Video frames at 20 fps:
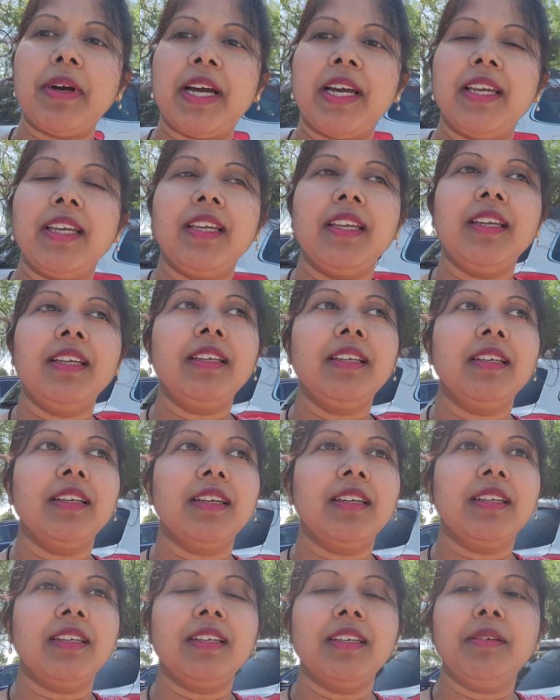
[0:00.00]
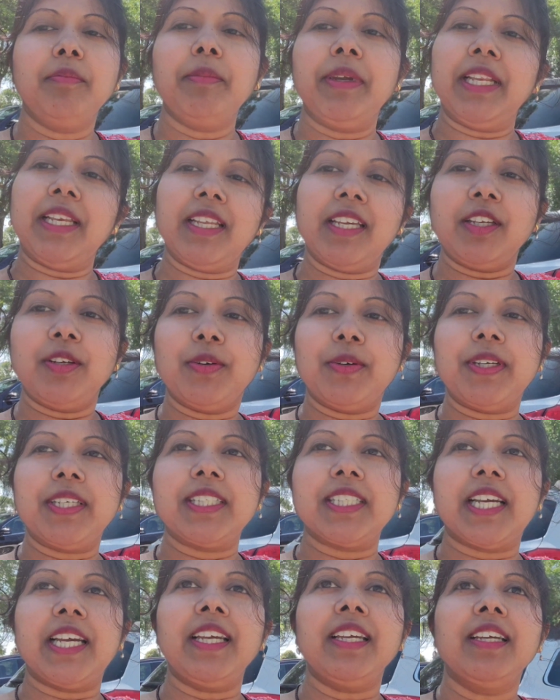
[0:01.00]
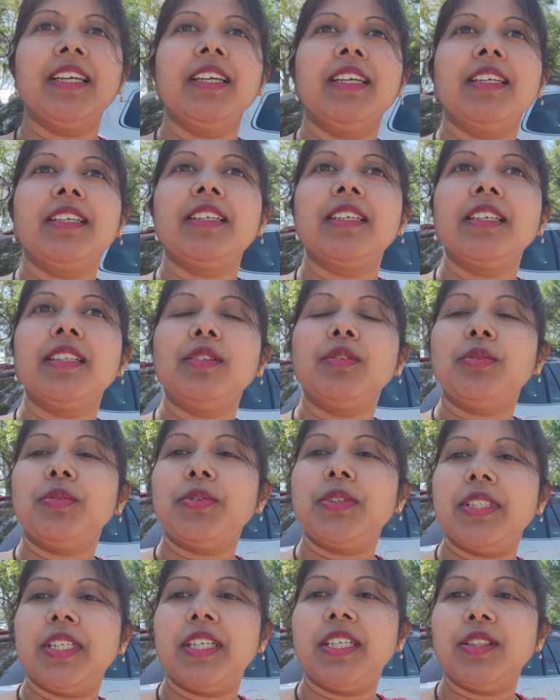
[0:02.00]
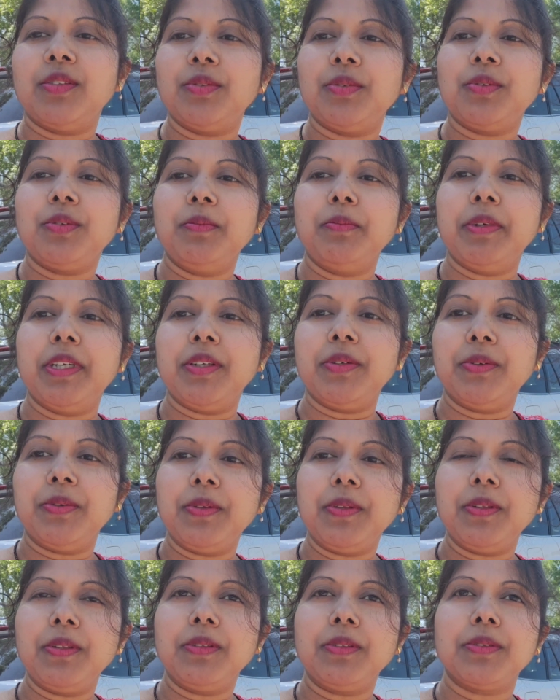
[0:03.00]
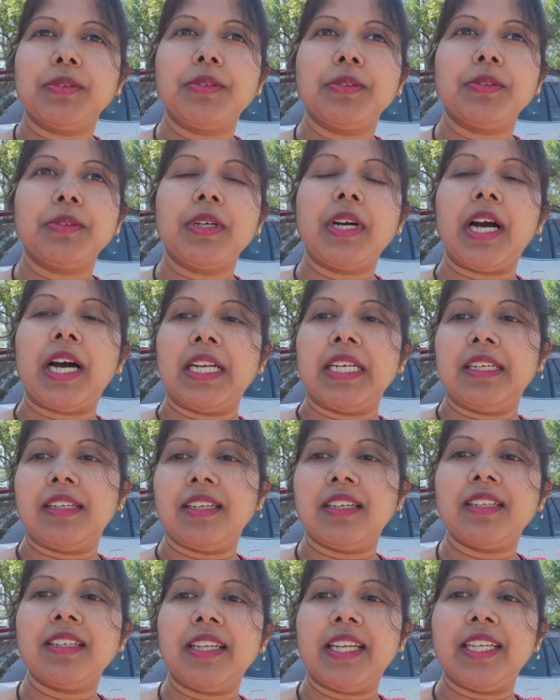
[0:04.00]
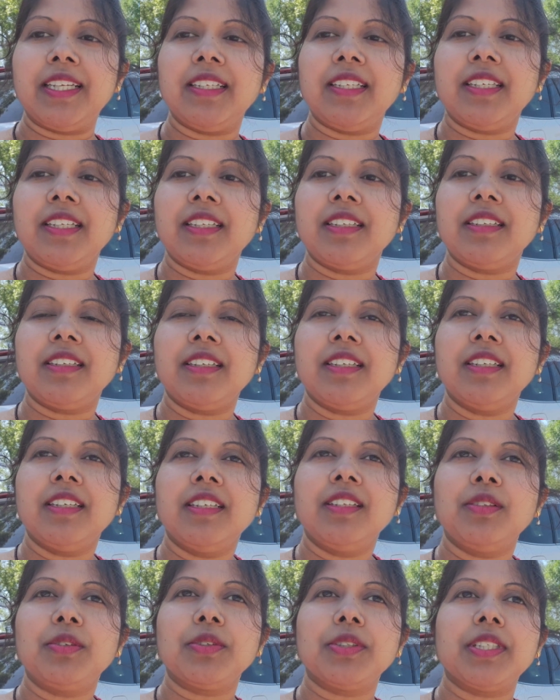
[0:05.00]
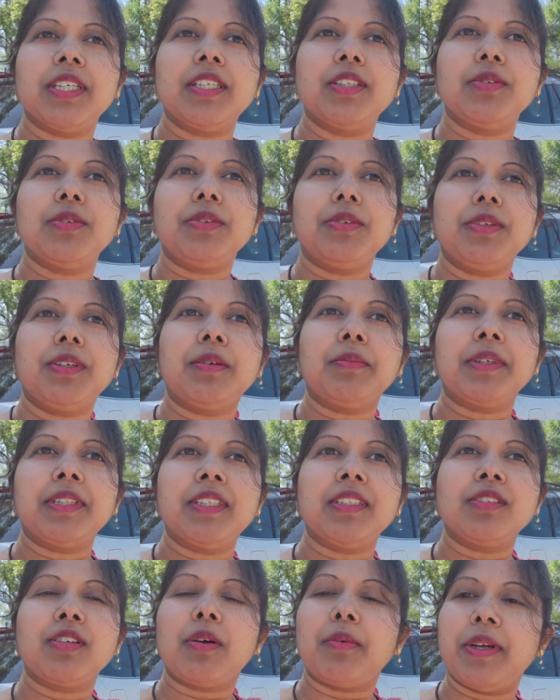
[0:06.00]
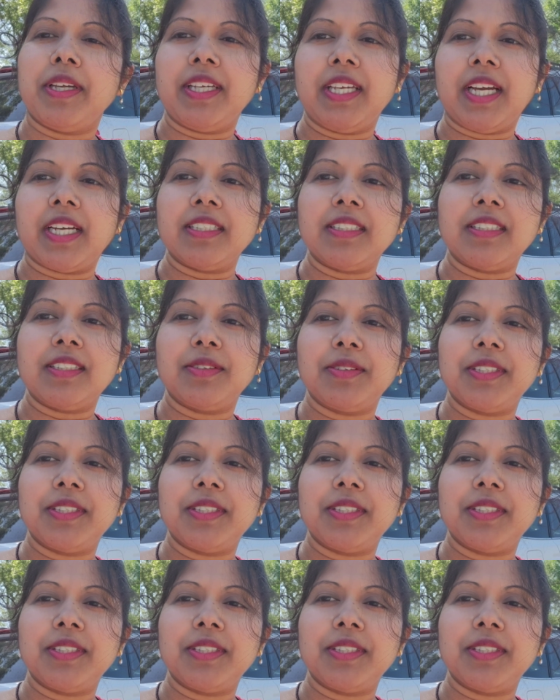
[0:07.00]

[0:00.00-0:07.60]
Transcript: বাই মেলেই হয়ে যায় কিন্তু যেহেতু মেহুল তো আন্ডার এইটিন তো সেই জন্য আমাদের সবাইকে আসতে